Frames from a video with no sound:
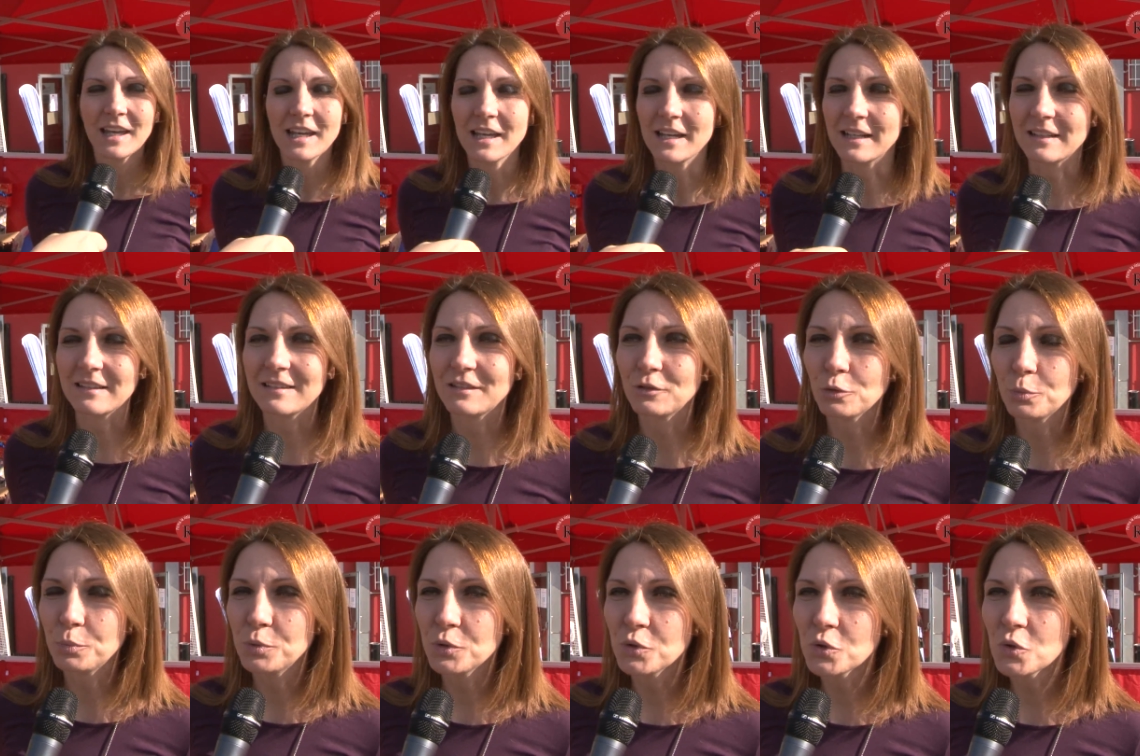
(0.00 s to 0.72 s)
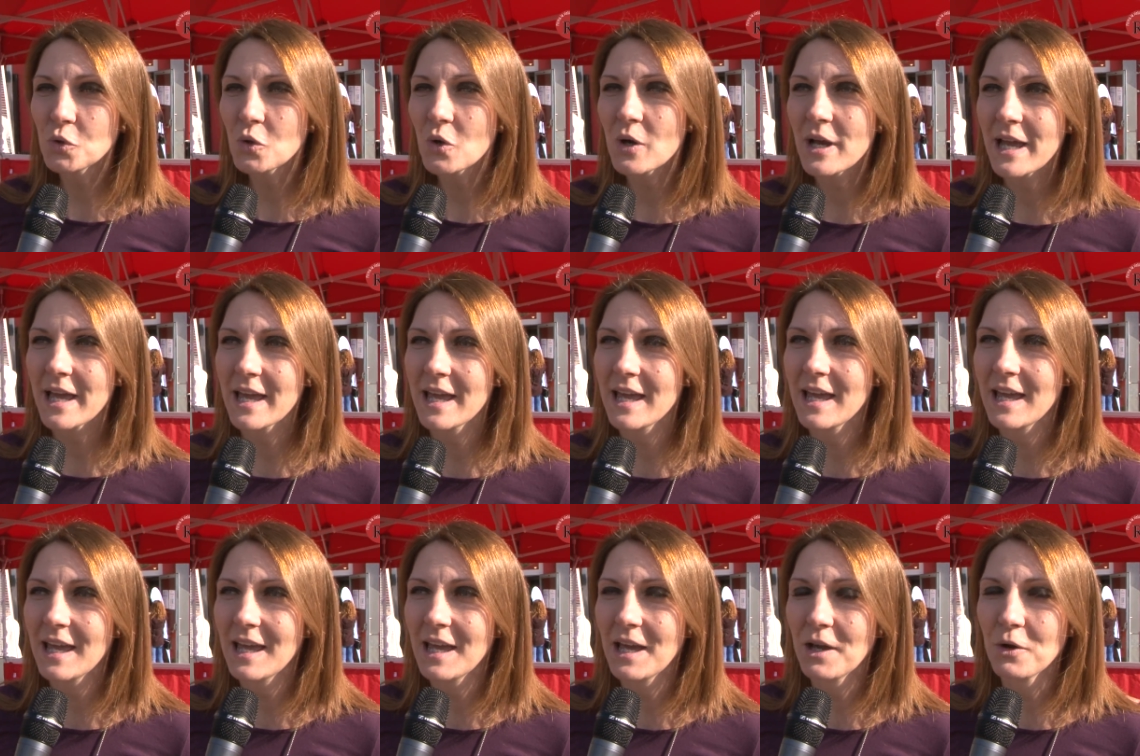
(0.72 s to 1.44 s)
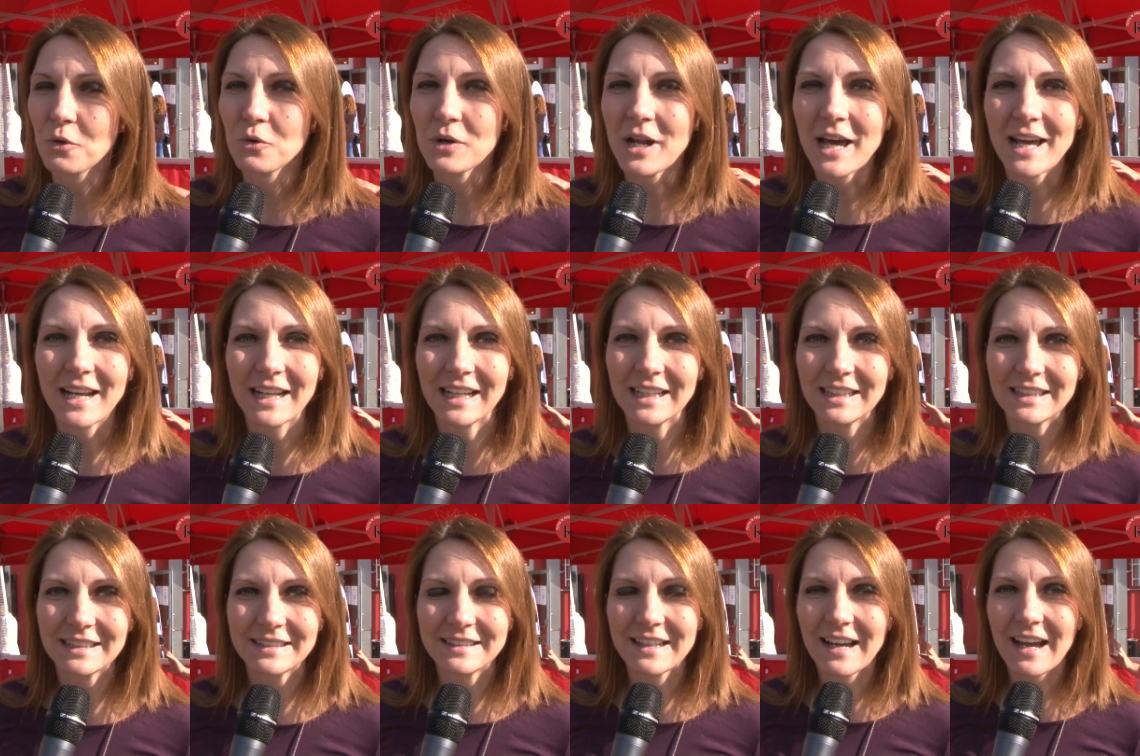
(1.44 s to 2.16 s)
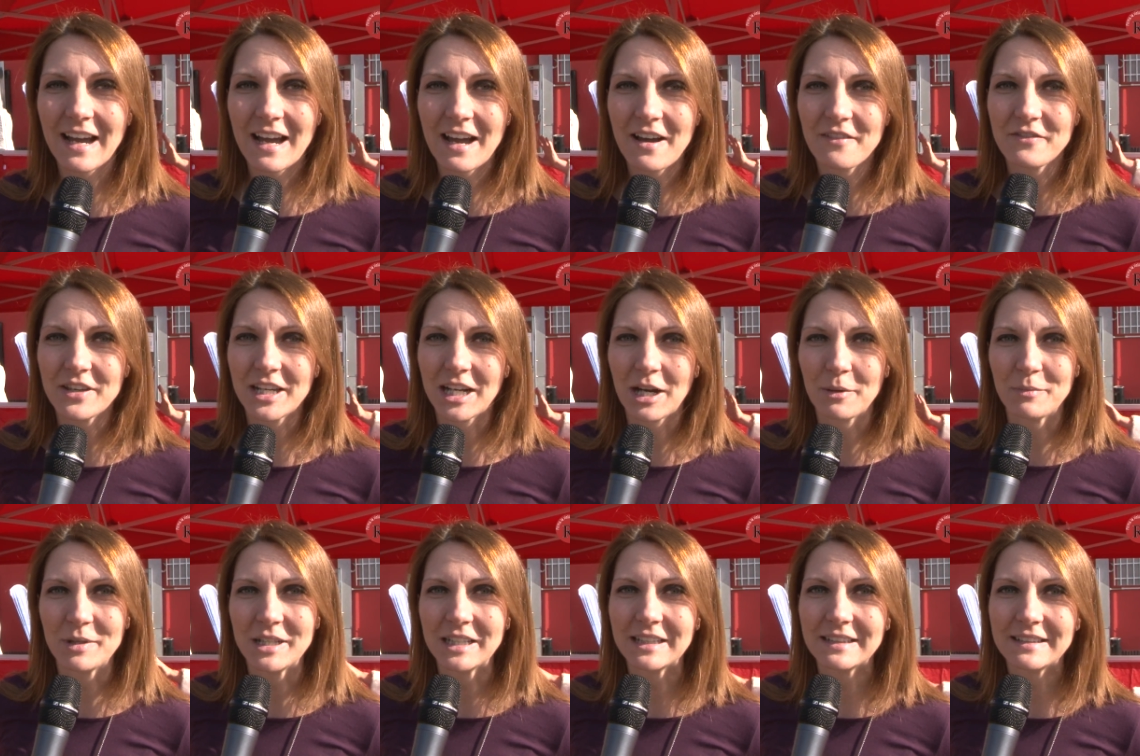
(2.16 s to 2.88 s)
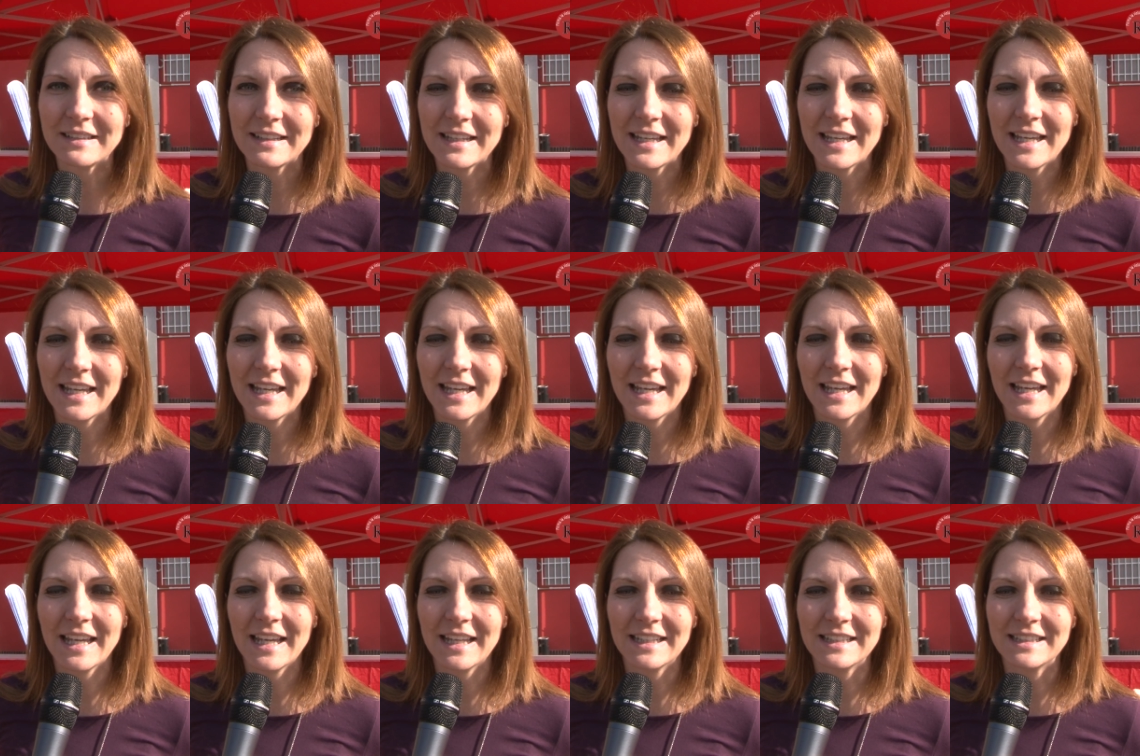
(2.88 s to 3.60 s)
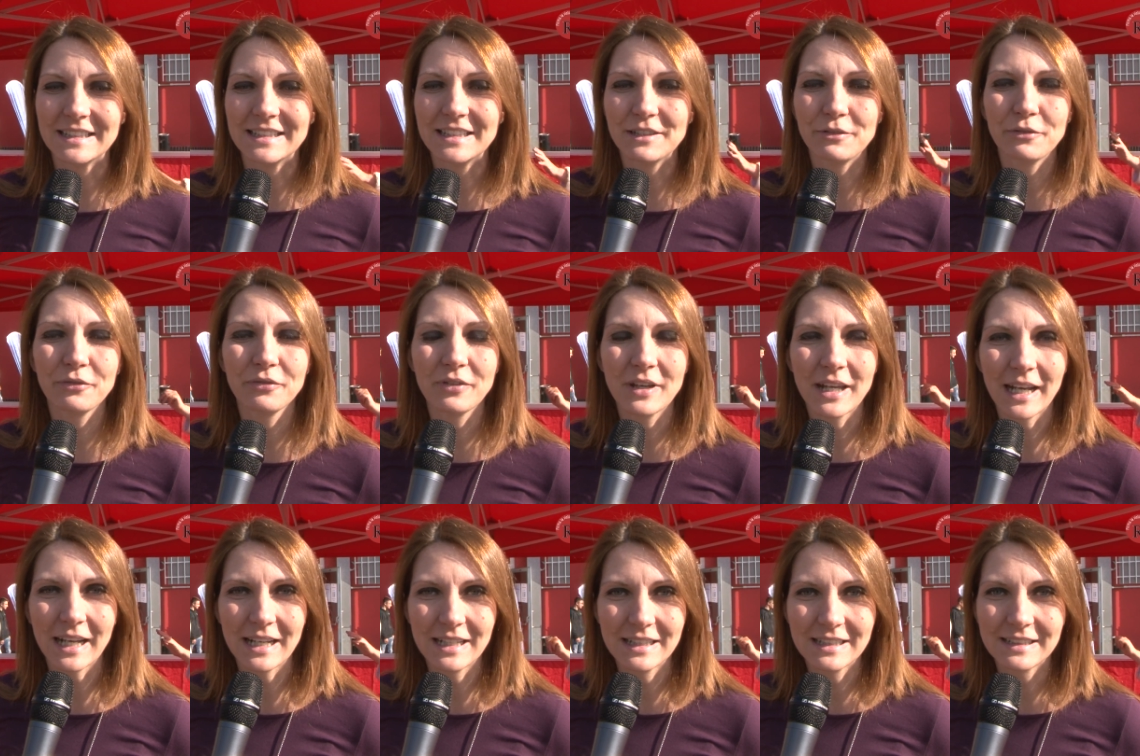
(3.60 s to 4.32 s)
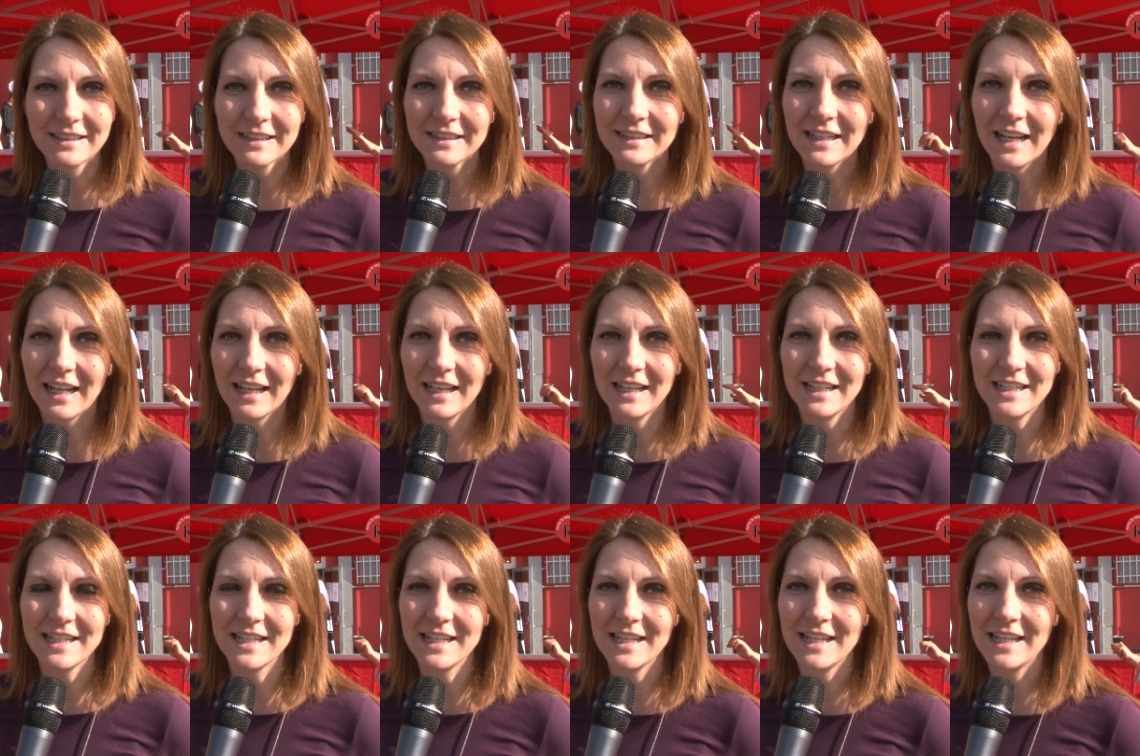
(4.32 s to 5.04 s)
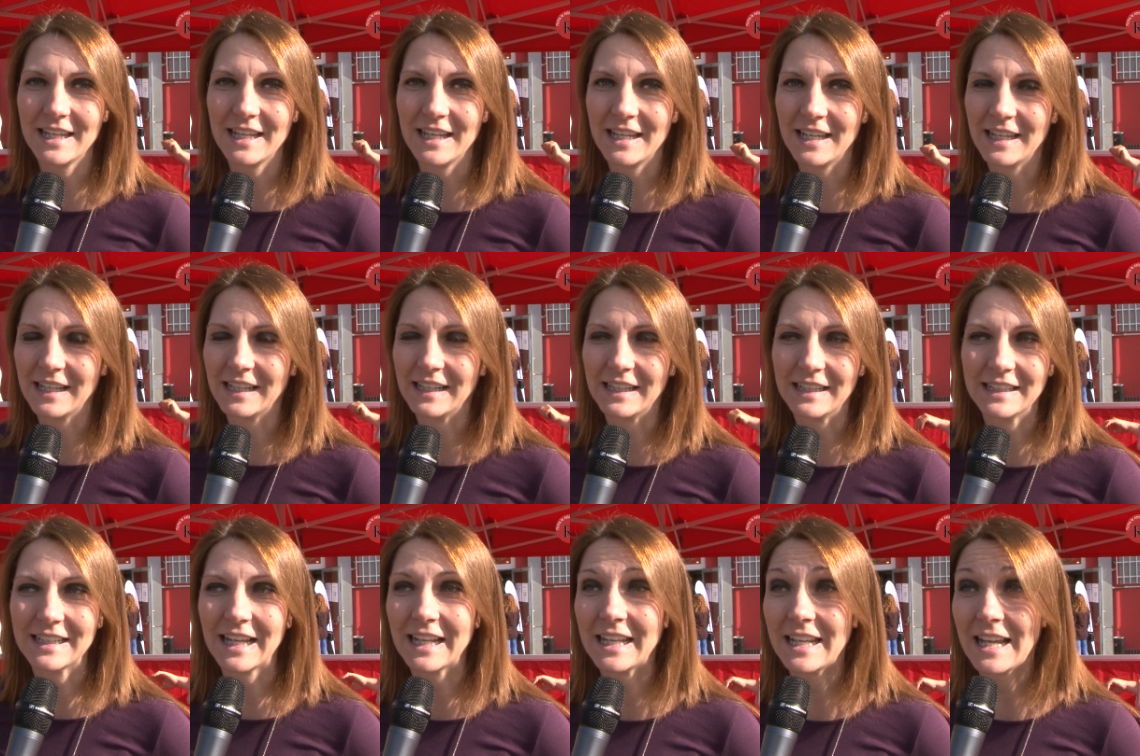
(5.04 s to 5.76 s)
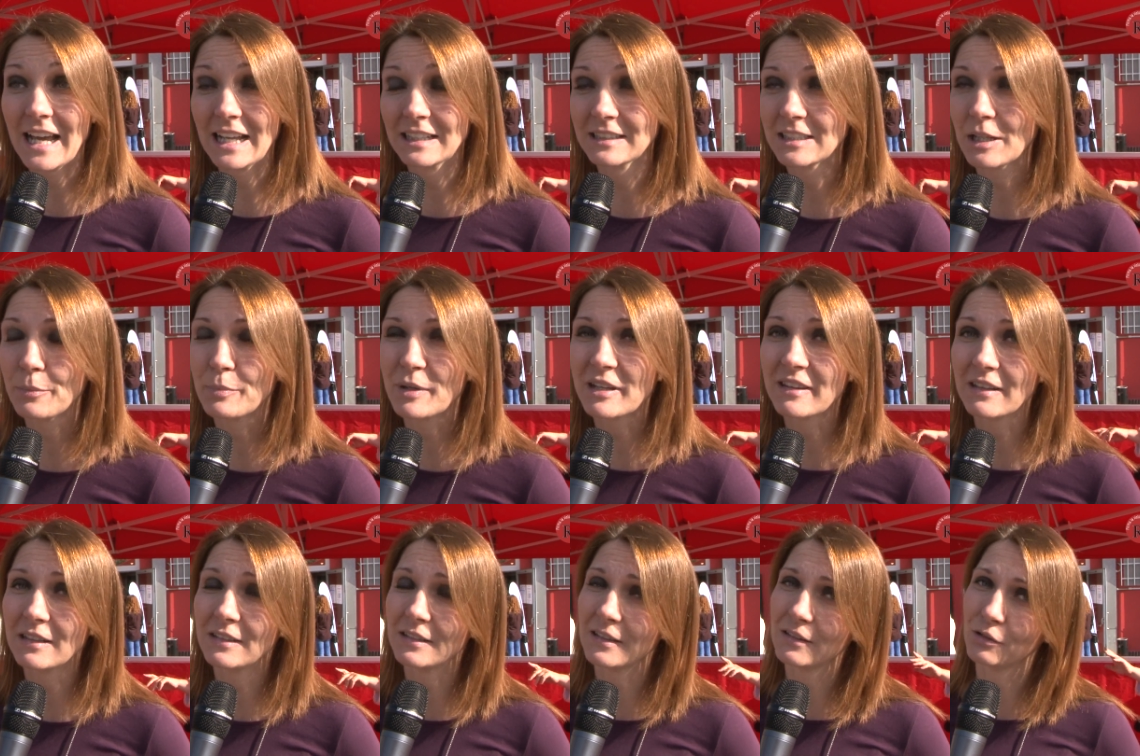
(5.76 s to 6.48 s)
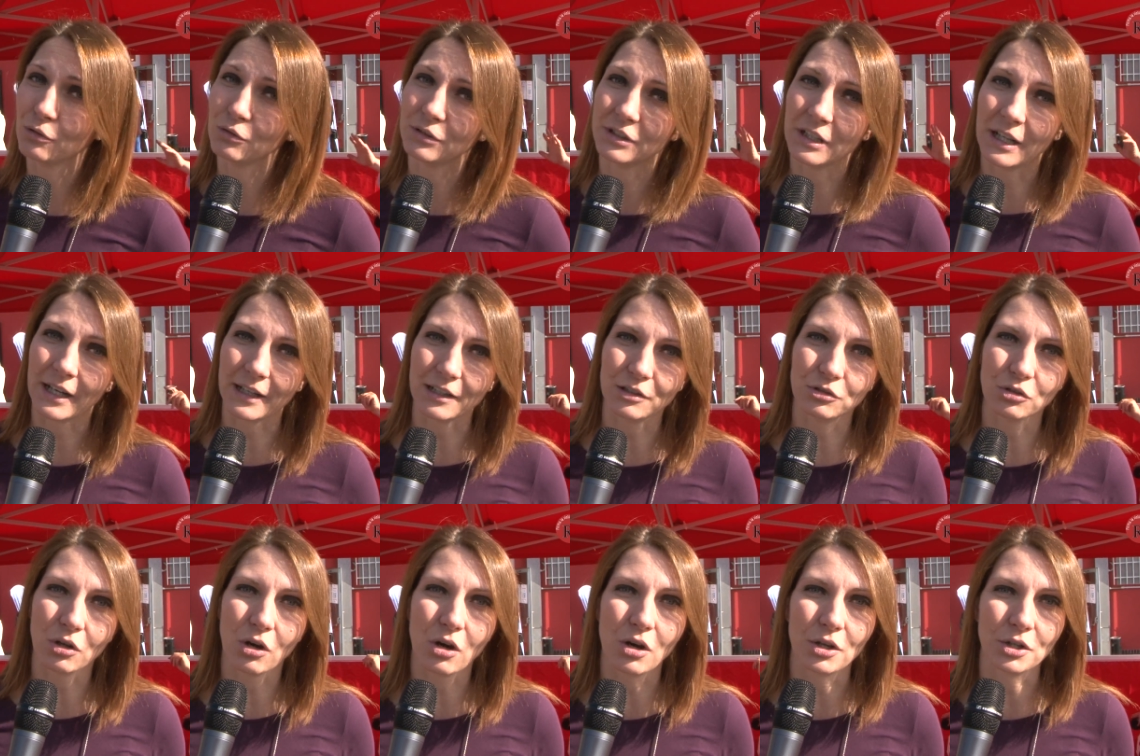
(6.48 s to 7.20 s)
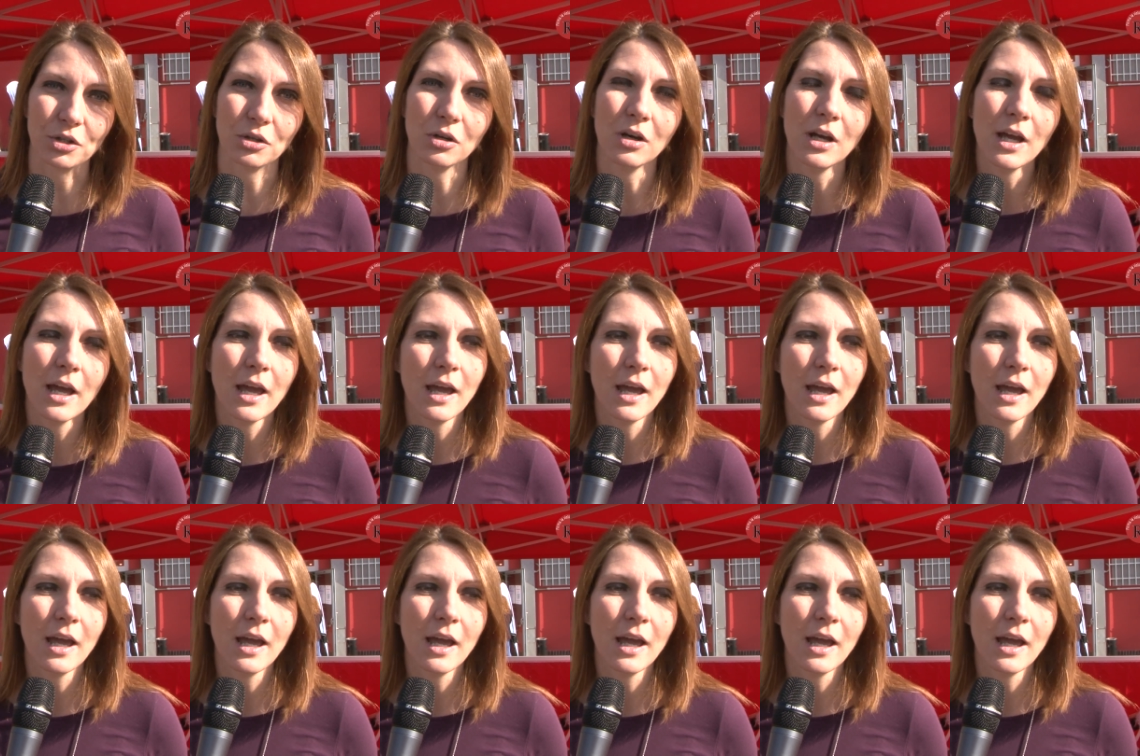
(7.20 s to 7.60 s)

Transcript: Risto Più è una realtà veramente differente dalle, dalle altre presenti sul territorio.